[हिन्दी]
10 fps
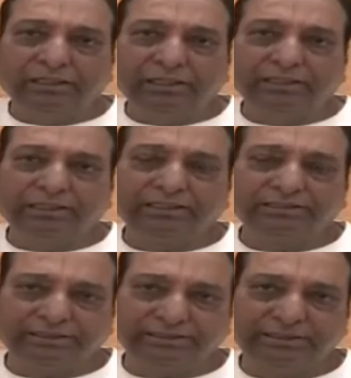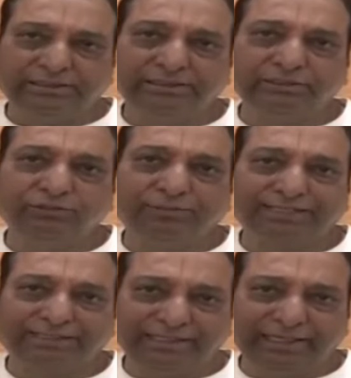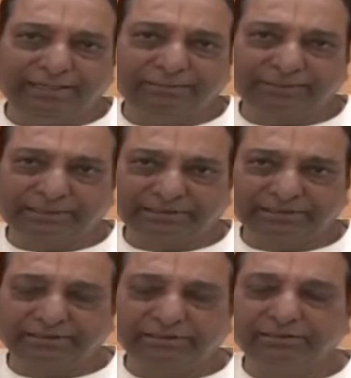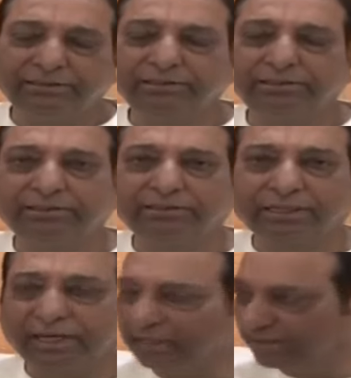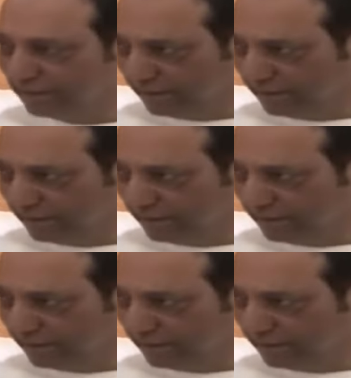देखिए संजय जी ने जो बात कही है किस कारण से